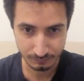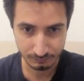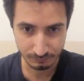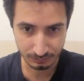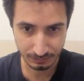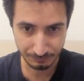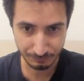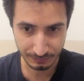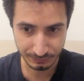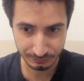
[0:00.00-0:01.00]
Vallahi bir
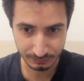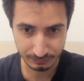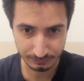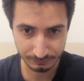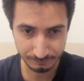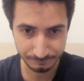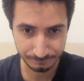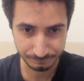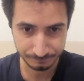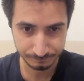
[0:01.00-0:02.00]
parça daha lazım.
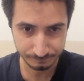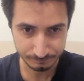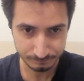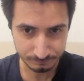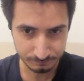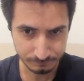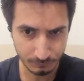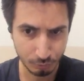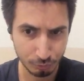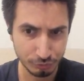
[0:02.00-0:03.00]

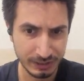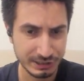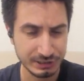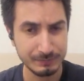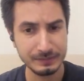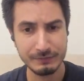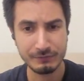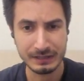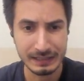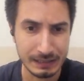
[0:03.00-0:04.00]
Onu geçtim bir de
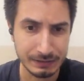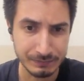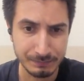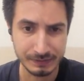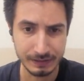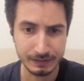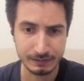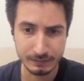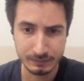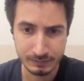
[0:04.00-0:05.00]
Van'a lazım bize.
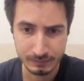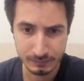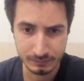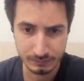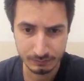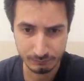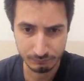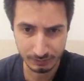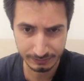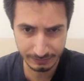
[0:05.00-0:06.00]

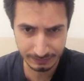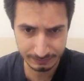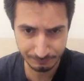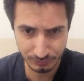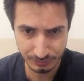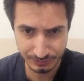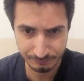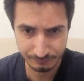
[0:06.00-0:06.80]
Vana'yı nereden bulacağım?